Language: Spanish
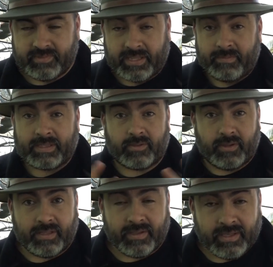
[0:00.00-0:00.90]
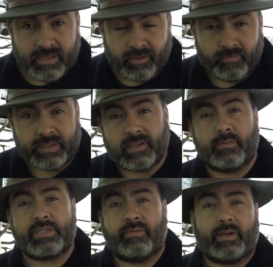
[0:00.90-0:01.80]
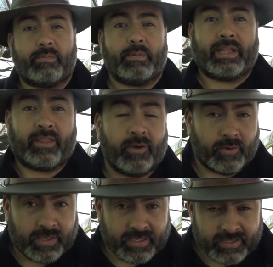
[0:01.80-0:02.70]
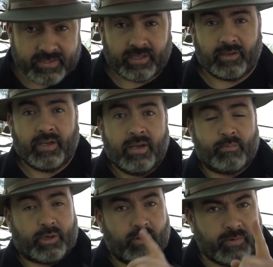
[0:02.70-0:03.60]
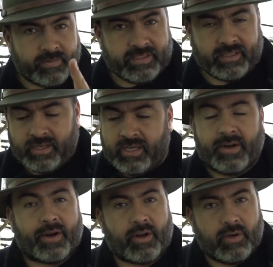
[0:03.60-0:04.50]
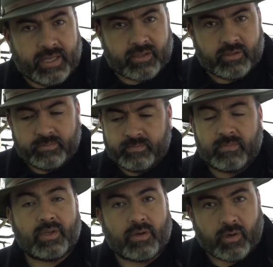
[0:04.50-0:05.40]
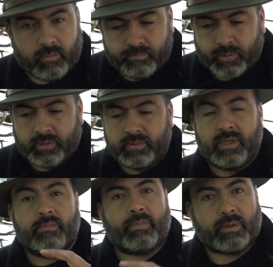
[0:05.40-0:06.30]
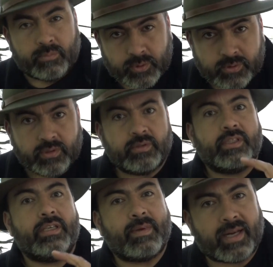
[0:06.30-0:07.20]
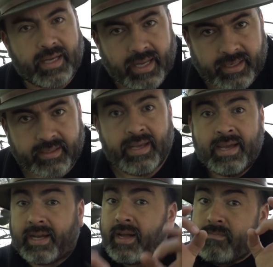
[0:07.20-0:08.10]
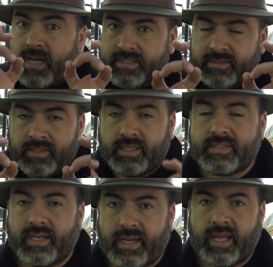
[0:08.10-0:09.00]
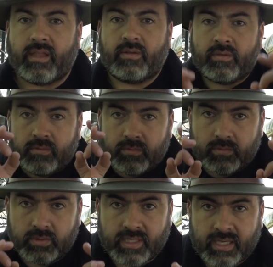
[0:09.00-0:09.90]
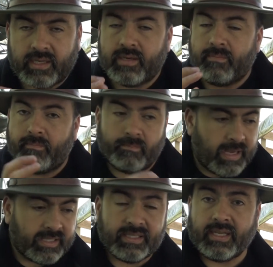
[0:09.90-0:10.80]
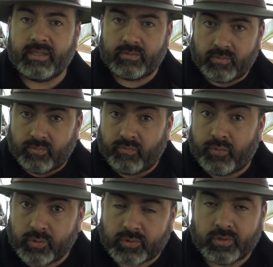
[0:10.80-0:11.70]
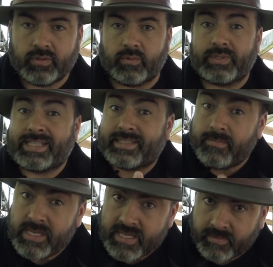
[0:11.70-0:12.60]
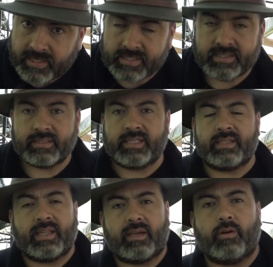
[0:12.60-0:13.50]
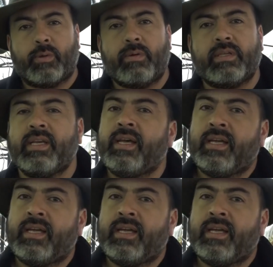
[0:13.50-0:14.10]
Las demás todas los venden como si fueran pepitas de oro, hay que decirlo. Porque vuelvo a repetir, recolecto, compro, permuto y me regalan. Jamás he sacado una vaina, un fruto, una semilla para que se entienda de copihue,